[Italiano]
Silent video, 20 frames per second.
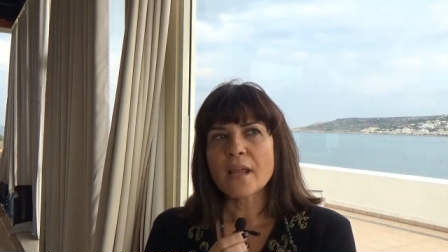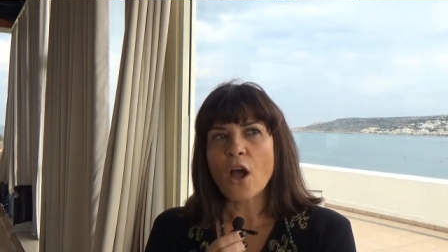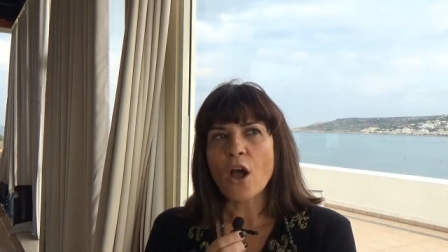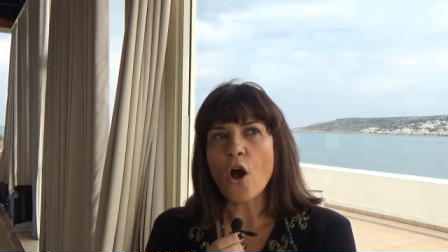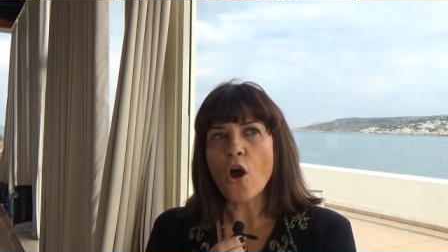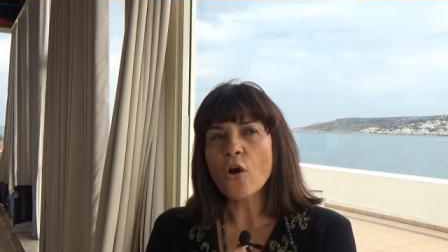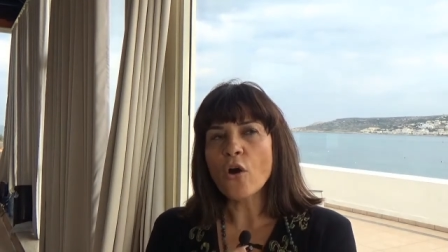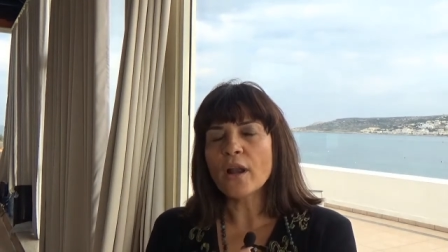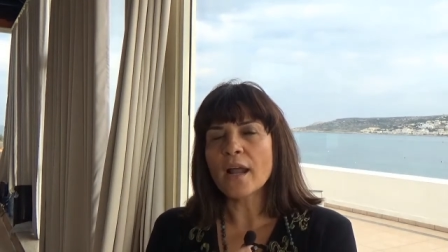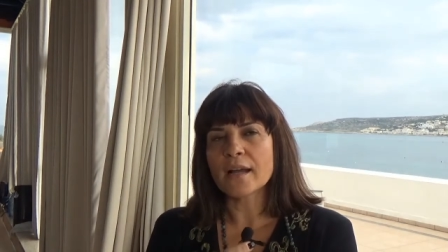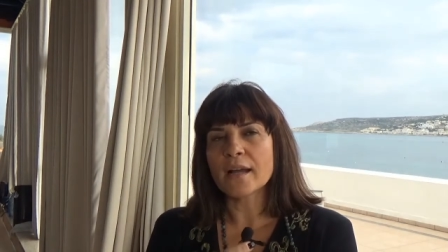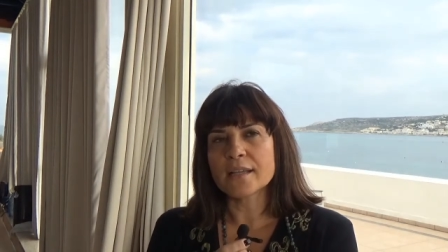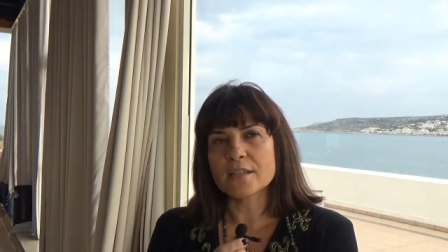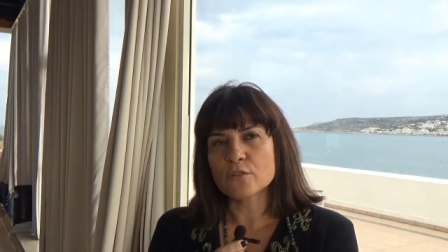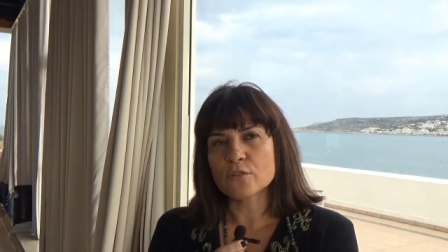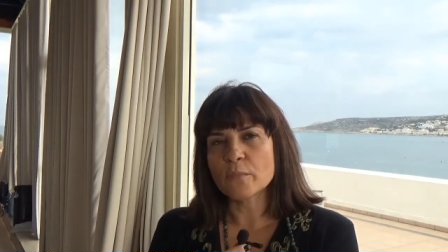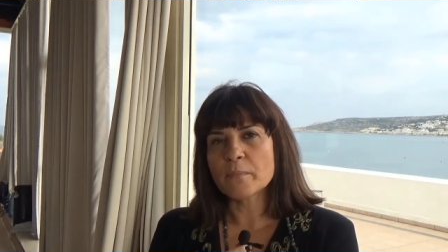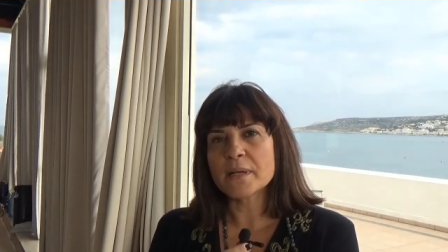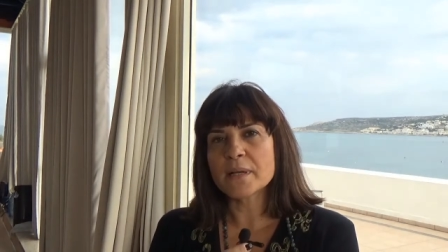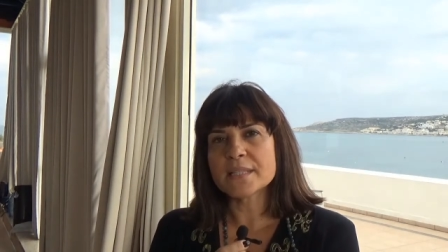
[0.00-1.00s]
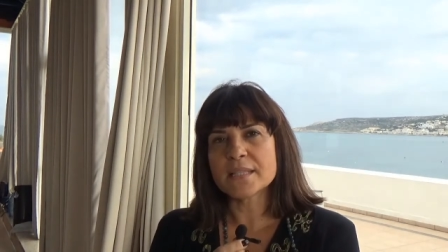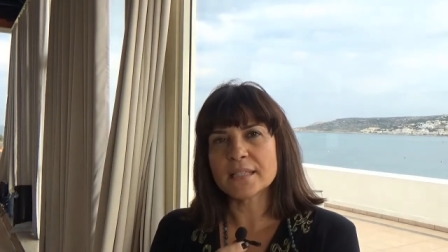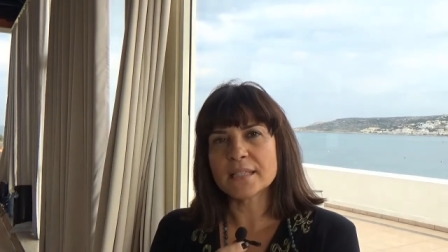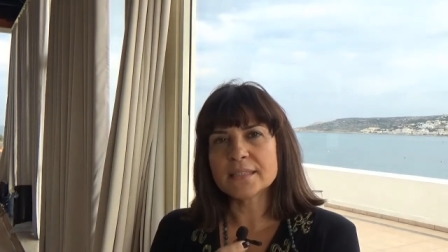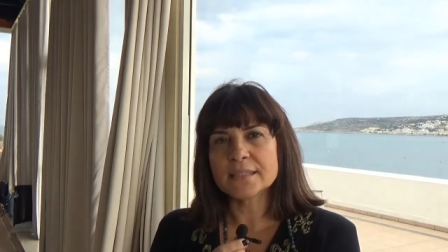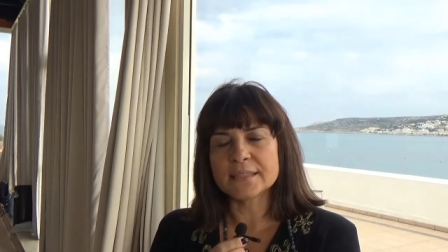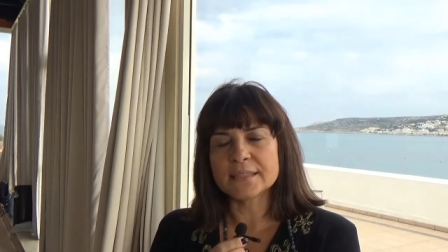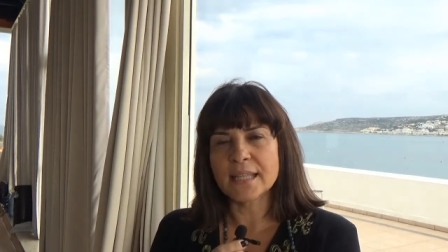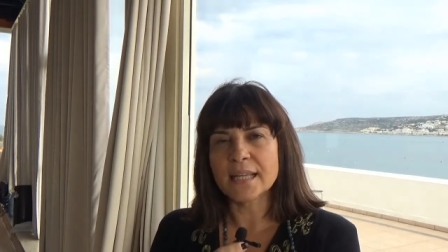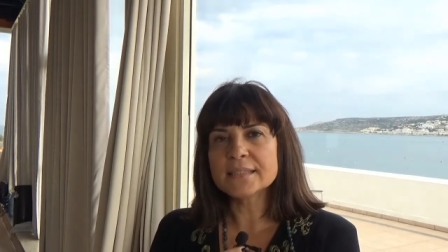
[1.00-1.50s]
Ora che sono
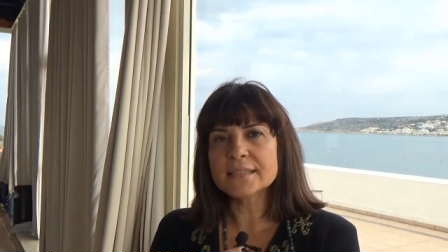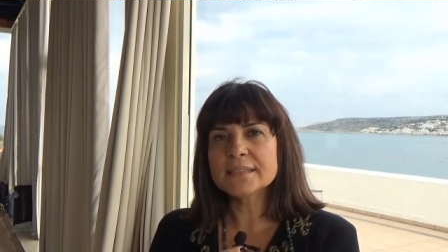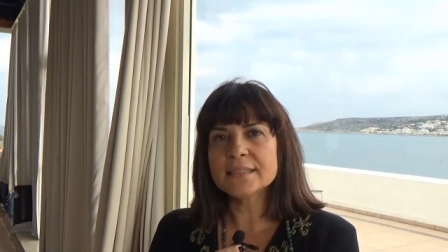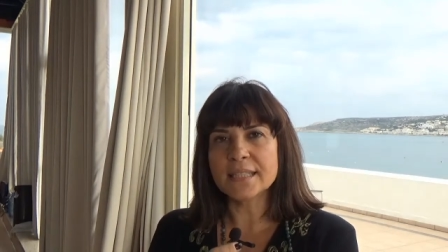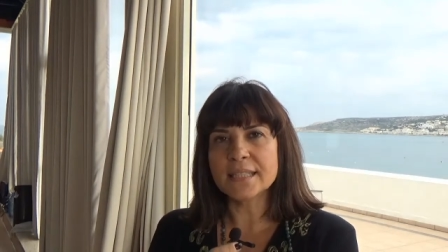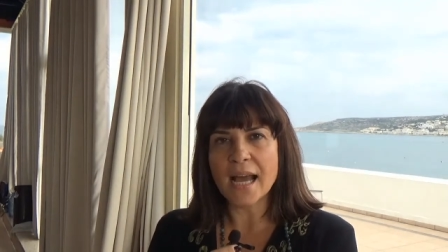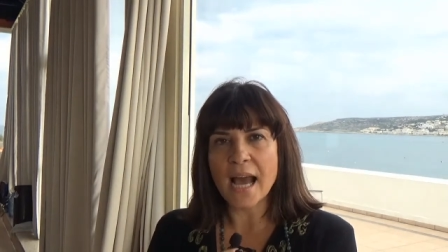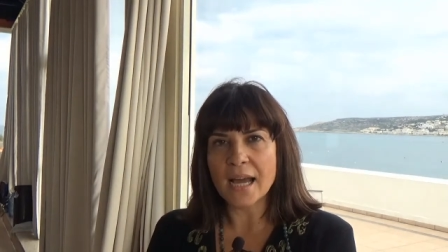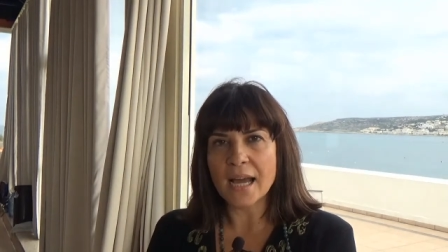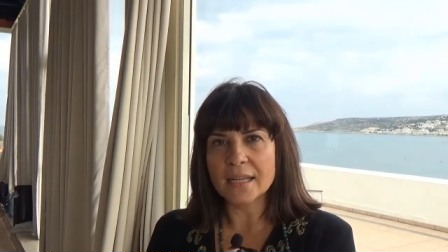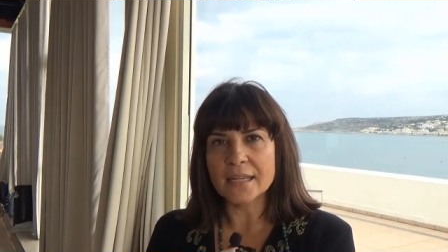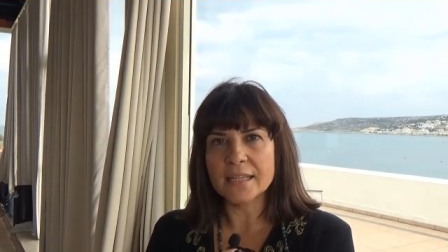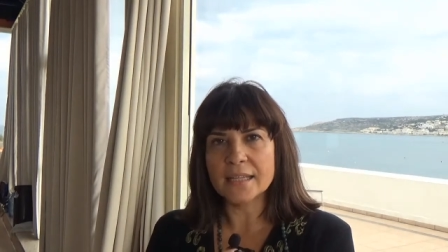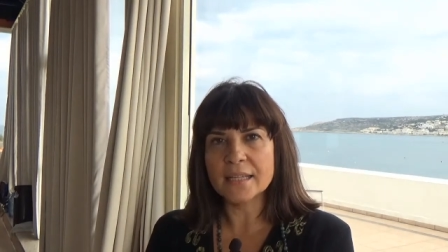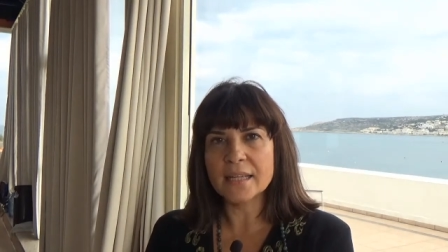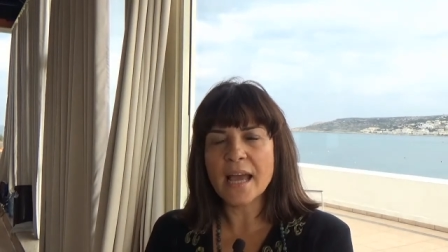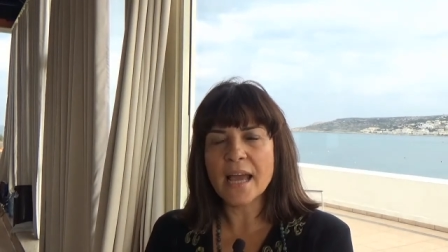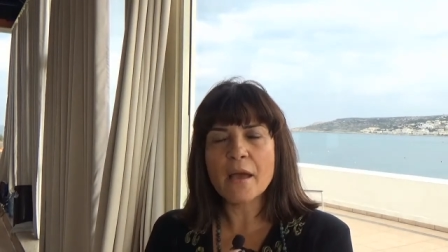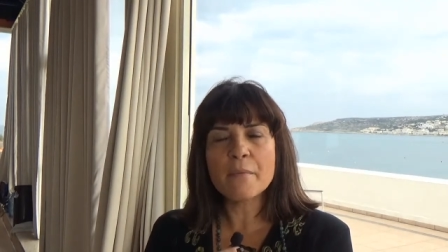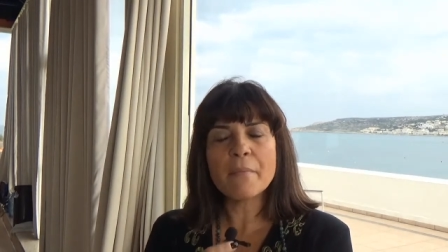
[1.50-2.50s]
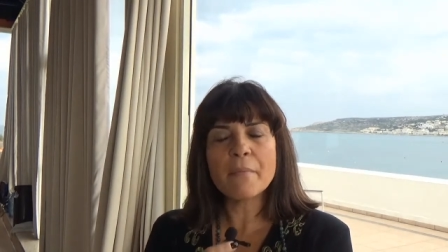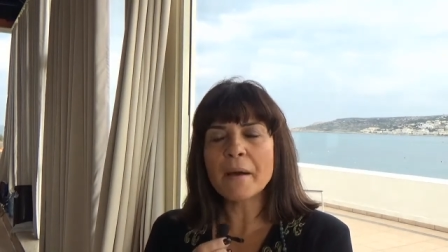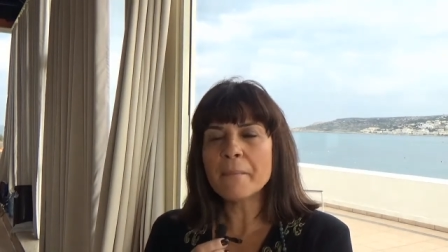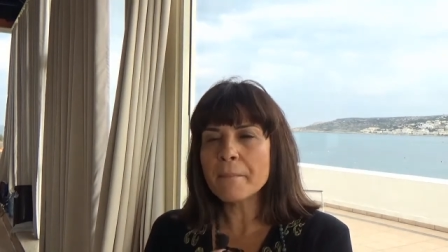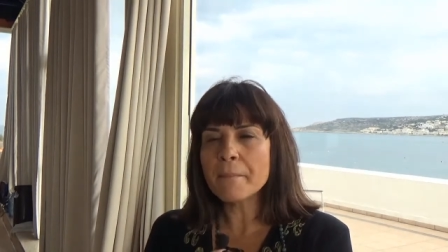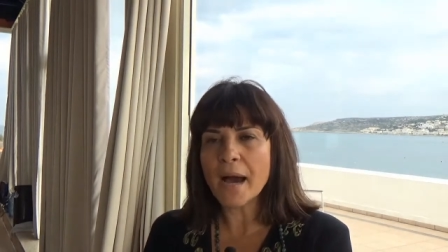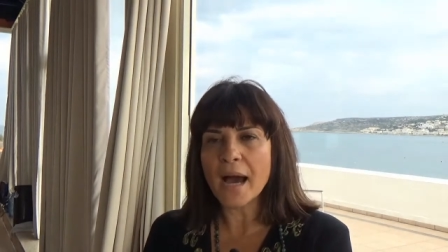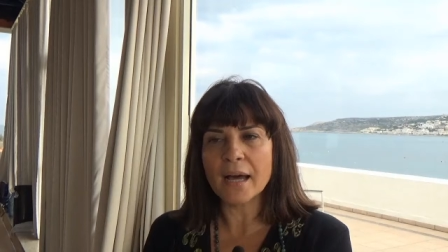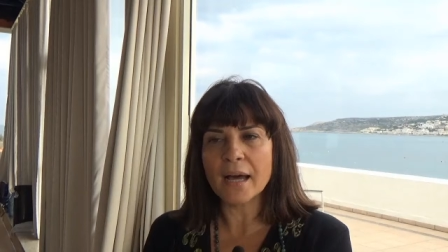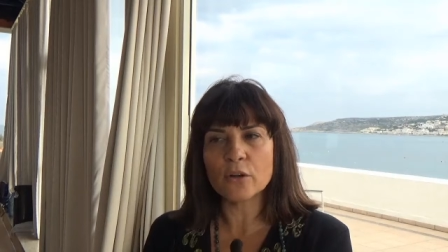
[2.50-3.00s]
passati tanti anni e
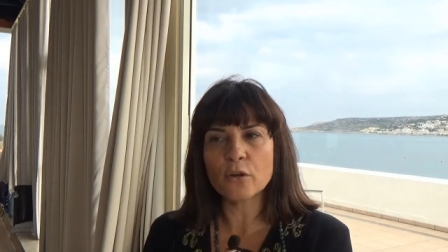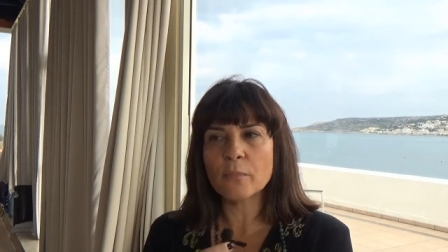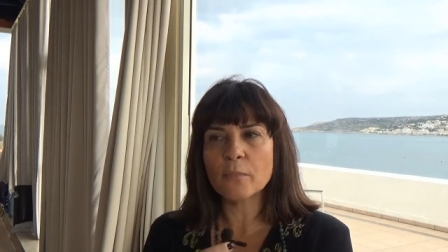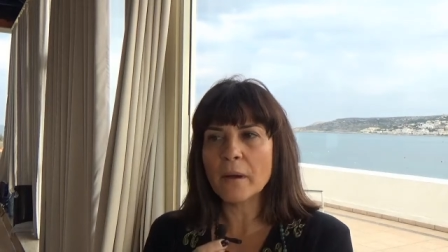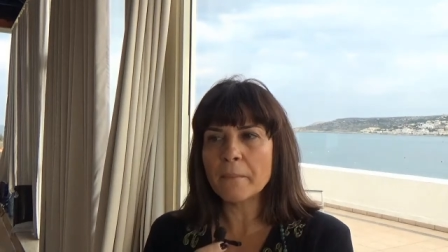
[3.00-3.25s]
man mano,